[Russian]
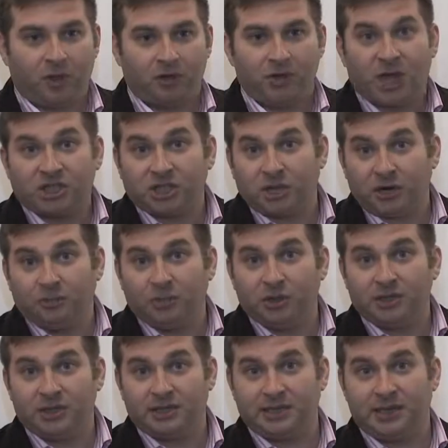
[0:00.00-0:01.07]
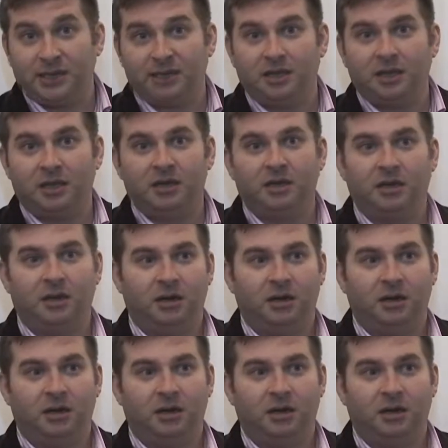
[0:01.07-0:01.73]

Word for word: наша работа с Леной